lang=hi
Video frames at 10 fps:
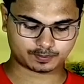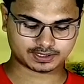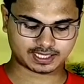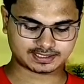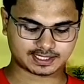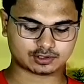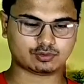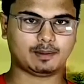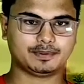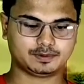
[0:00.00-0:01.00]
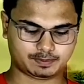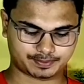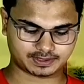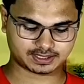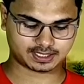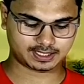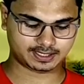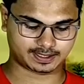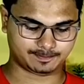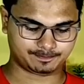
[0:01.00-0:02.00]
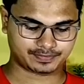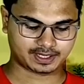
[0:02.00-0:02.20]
ऑप्शन आ जाएगा तो आप इस पर प्रेस कर लेंगे